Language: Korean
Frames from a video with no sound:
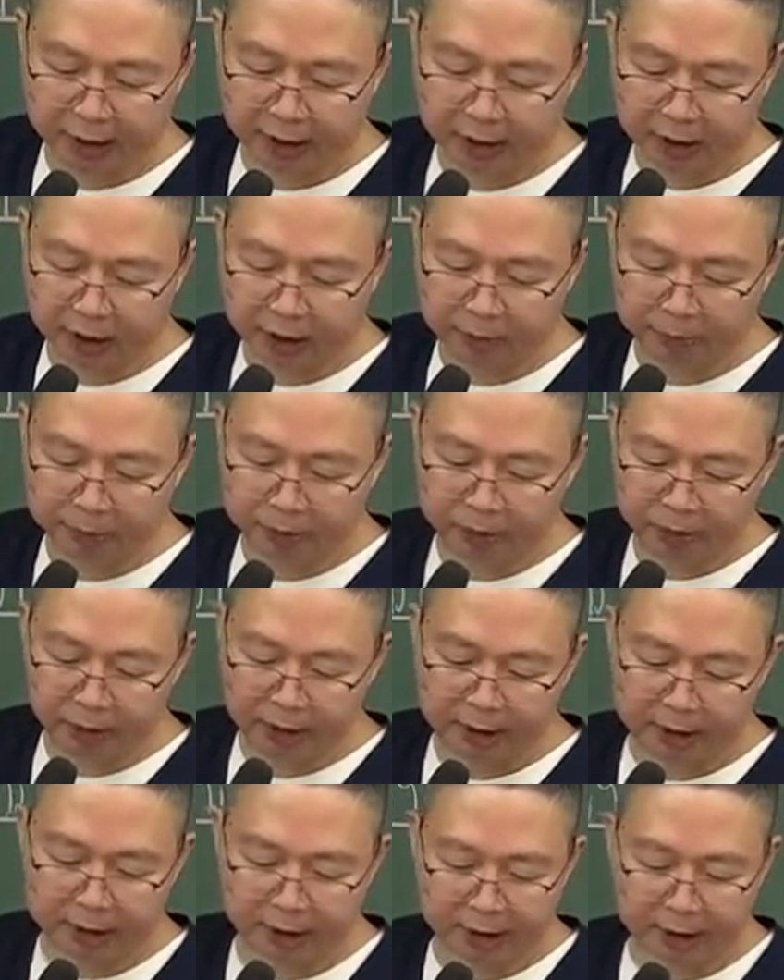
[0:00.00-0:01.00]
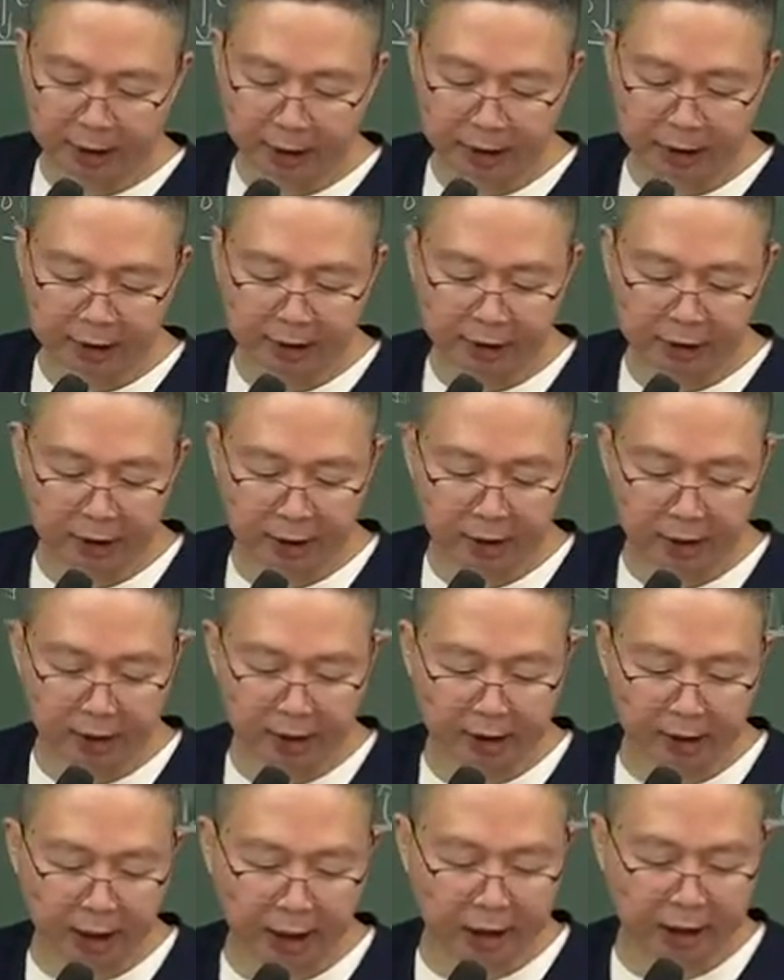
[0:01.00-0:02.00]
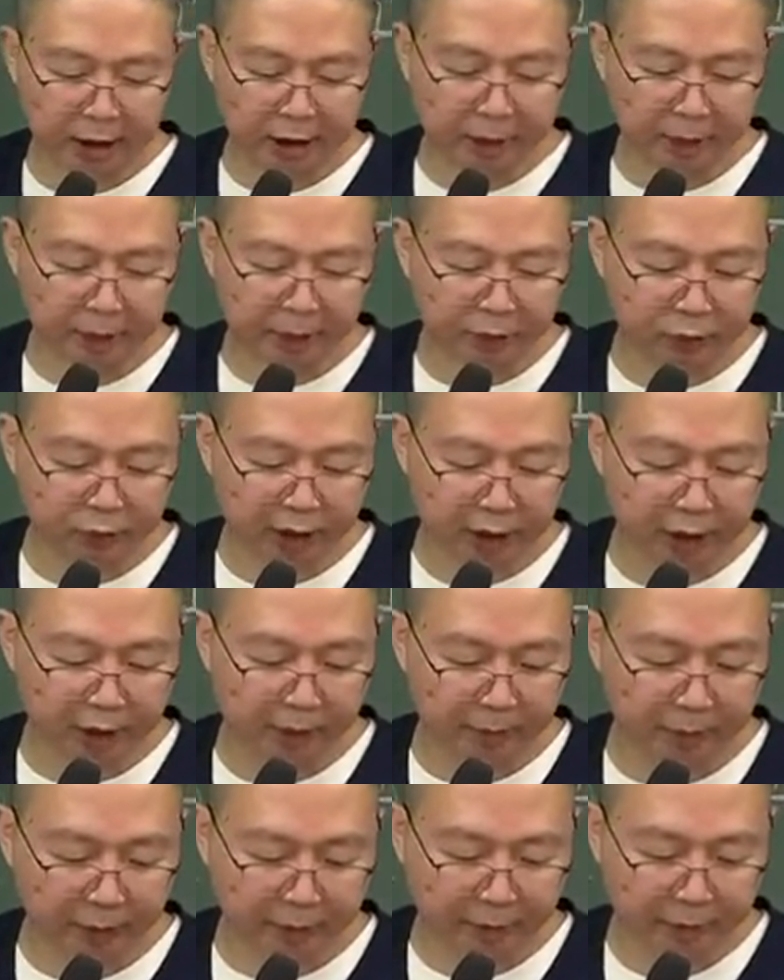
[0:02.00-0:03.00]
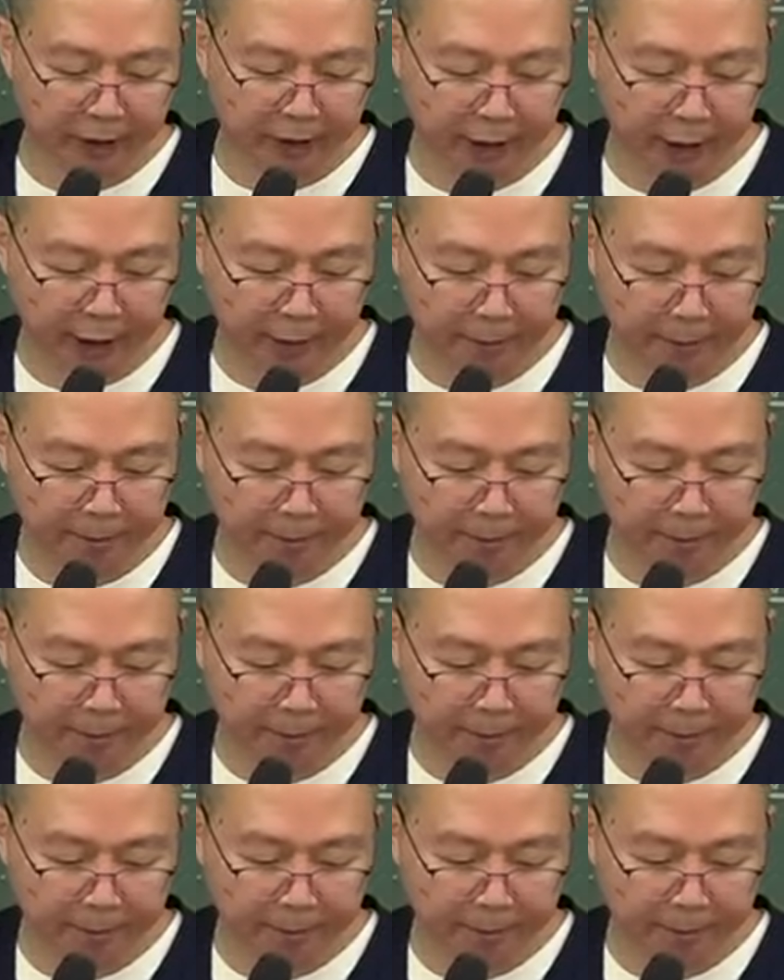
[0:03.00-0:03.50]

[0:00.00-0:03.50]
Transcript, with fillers: 행정상 필요한 상태를 실현하는 강제 집행 수단을 말합니다.